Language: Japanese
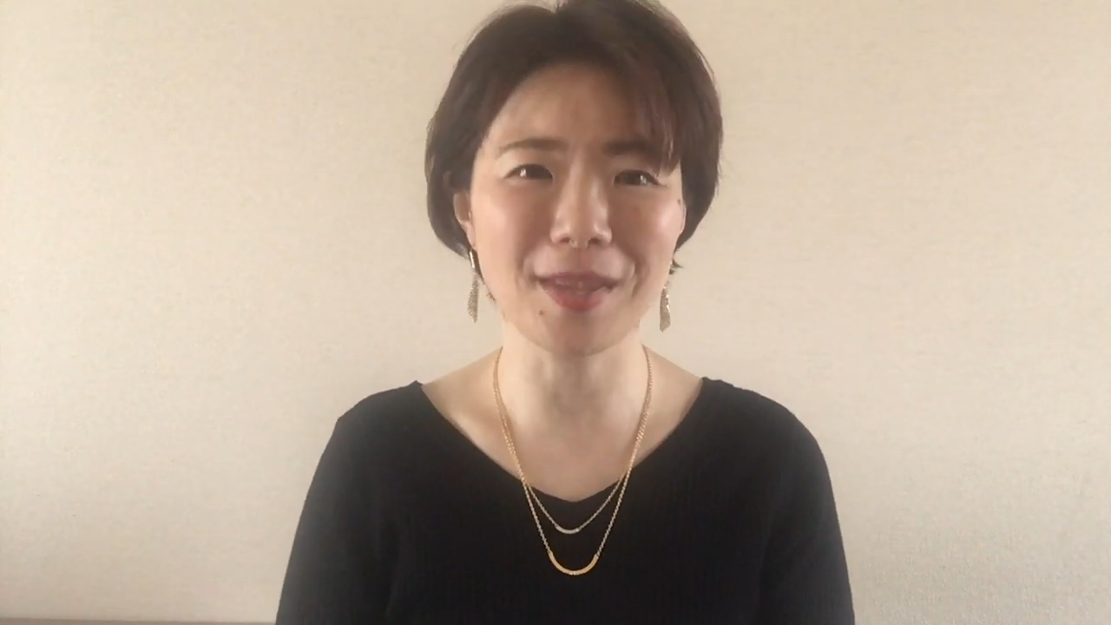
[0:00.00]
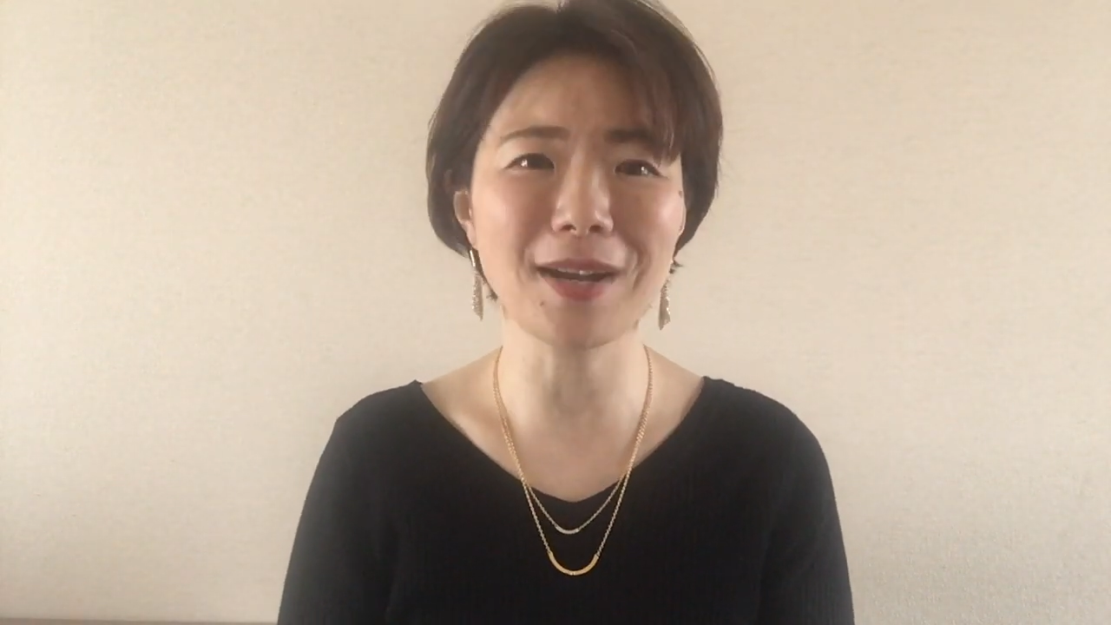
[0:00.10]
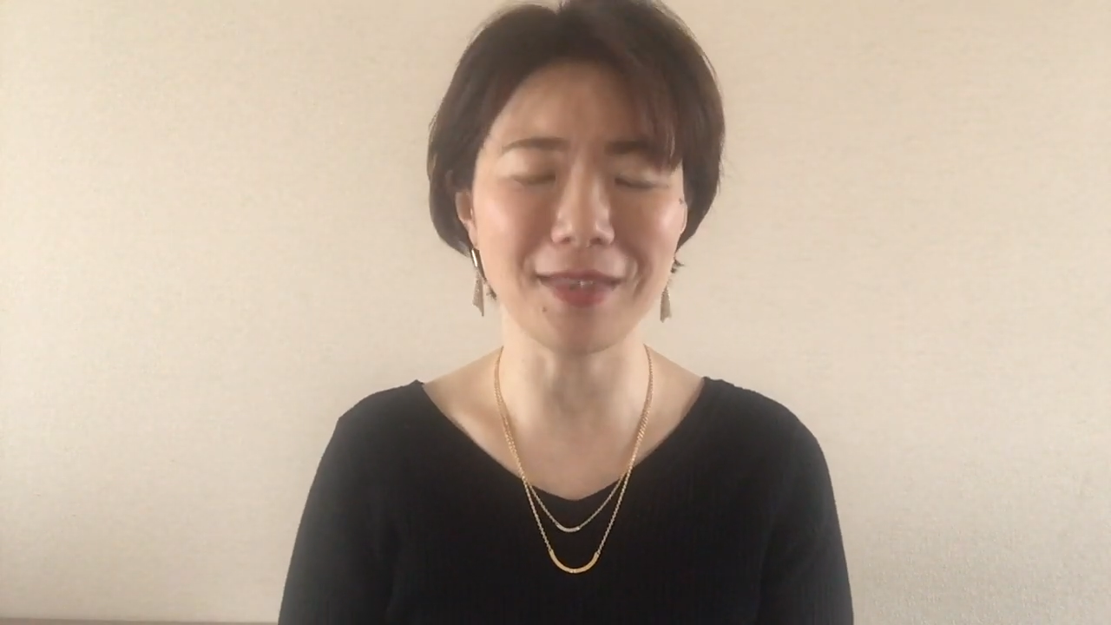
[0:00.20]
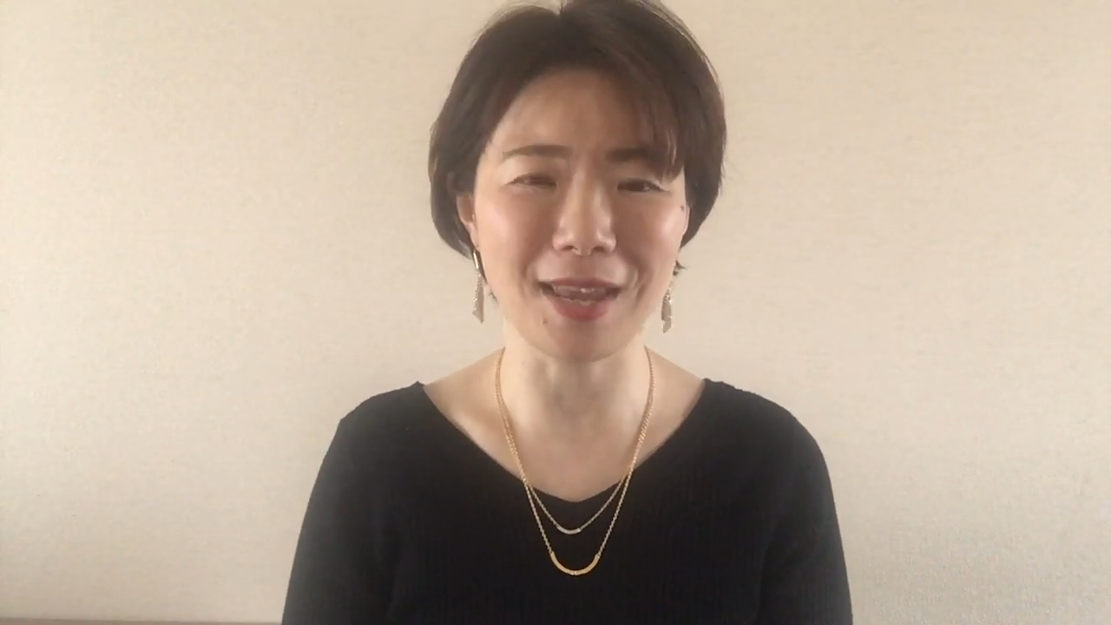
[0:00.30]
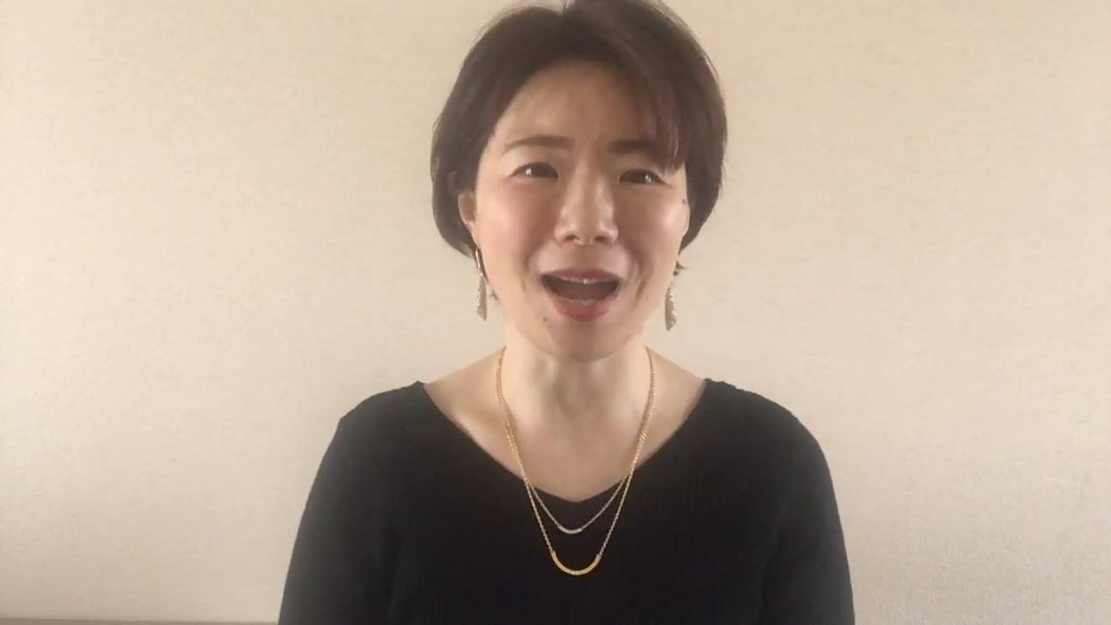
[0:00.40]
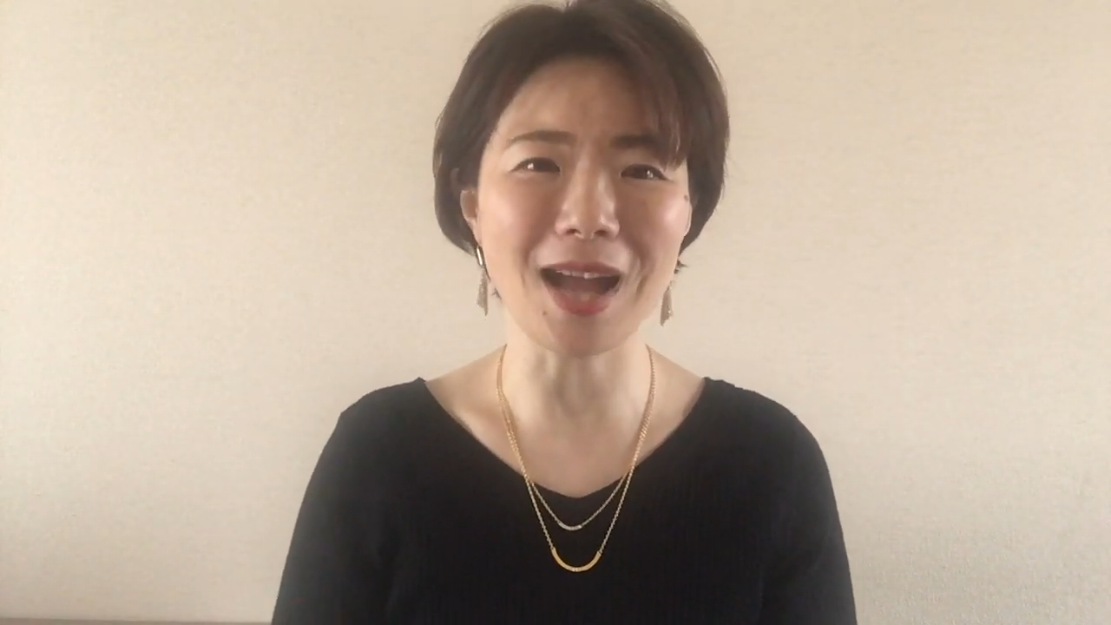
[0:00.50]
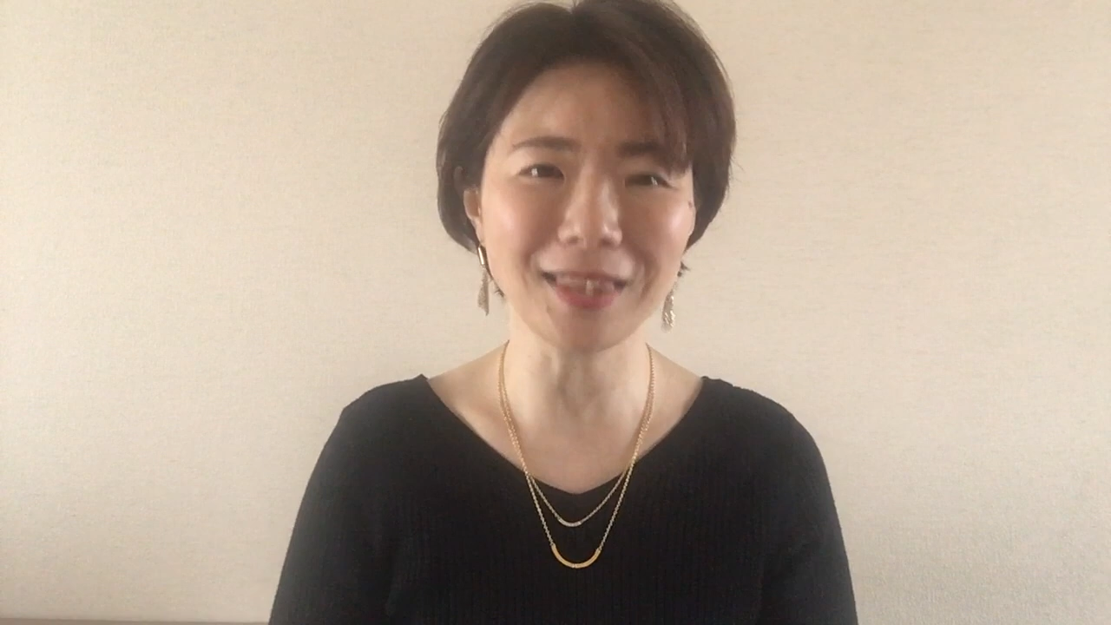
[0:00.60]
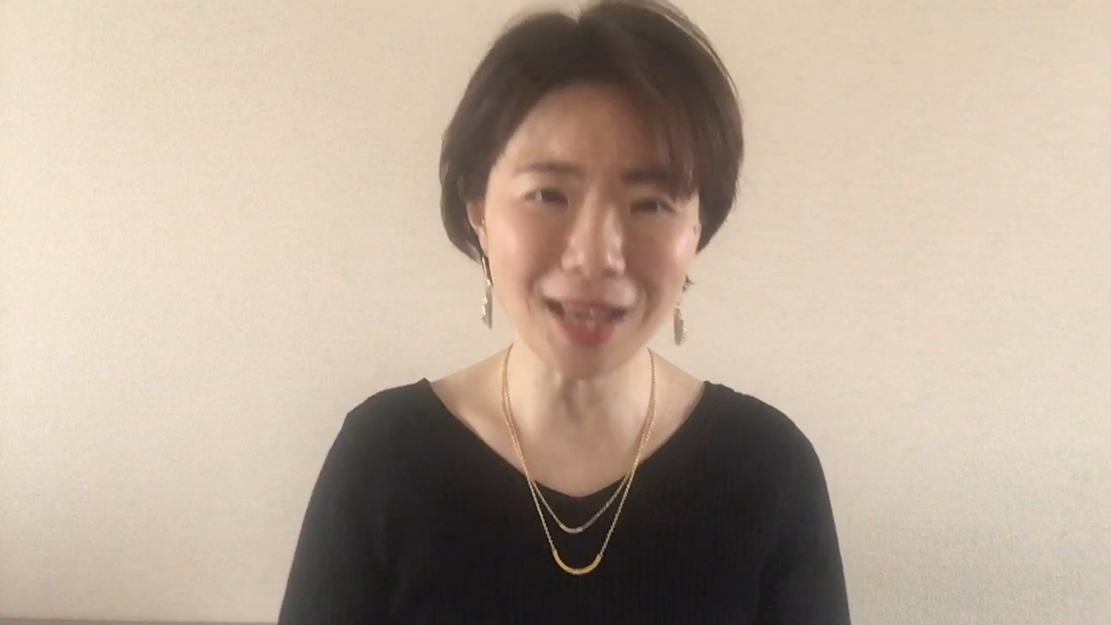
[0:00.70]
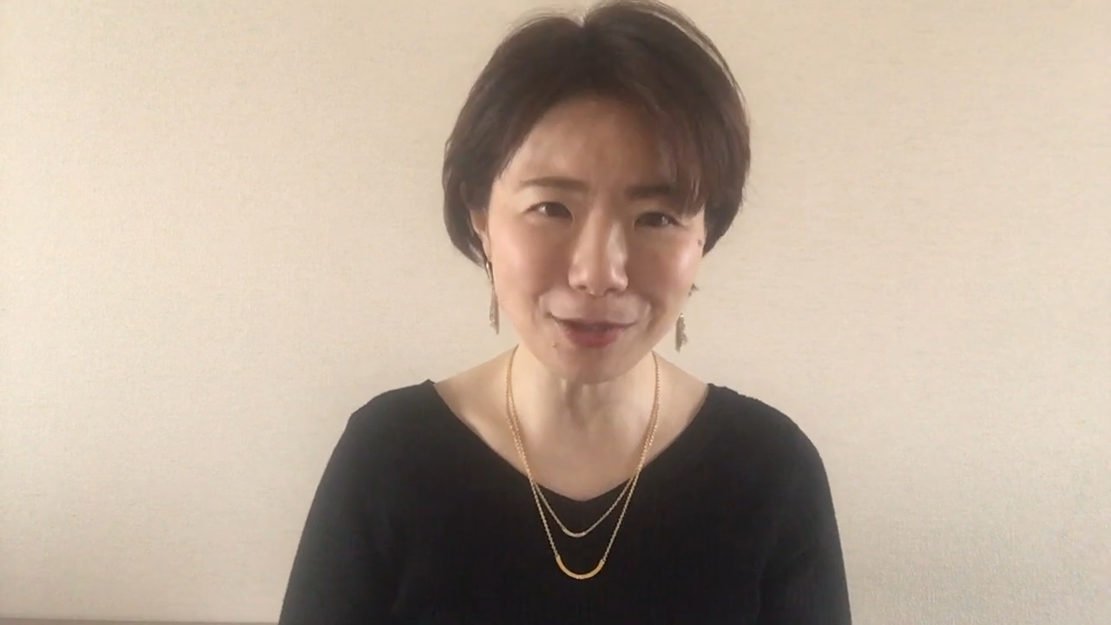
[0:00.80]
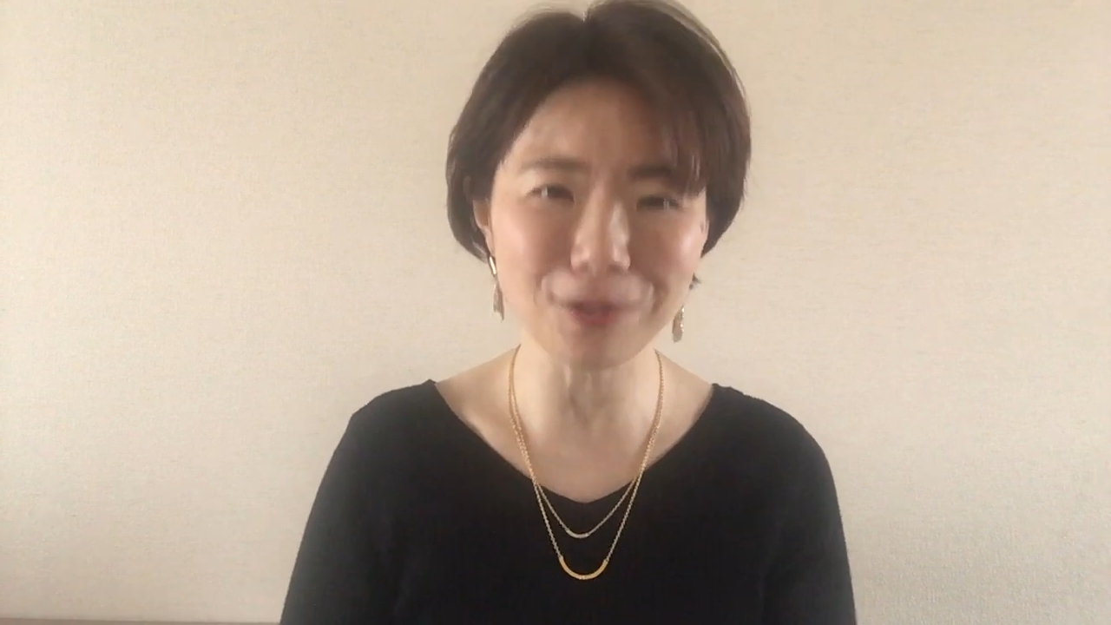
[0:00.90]
なんかね当
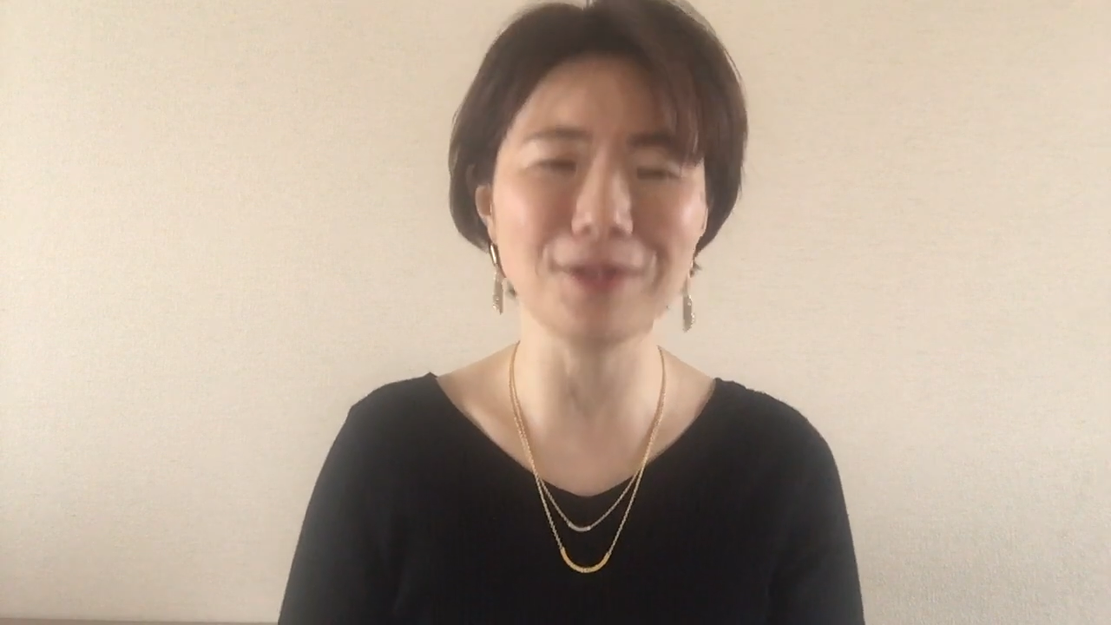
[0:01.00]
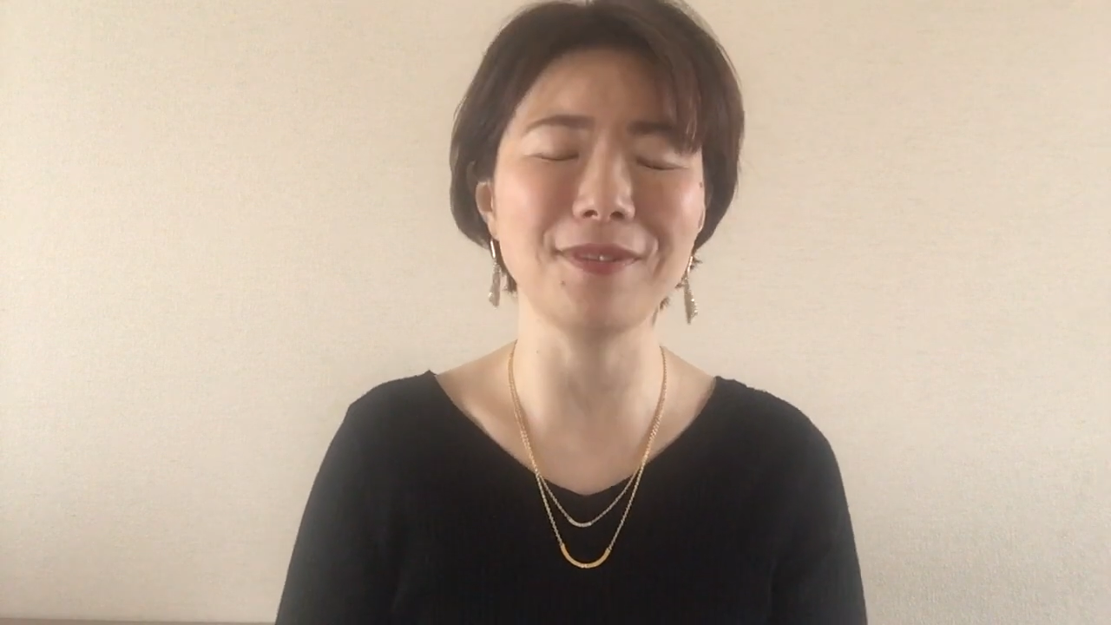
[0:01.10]
たる